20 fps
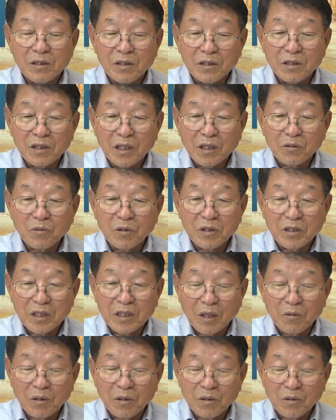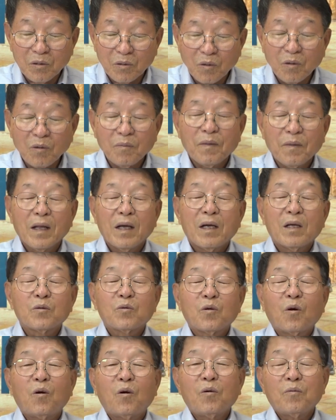능력도 있어야 될 거고
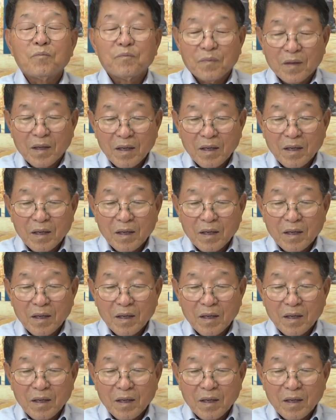또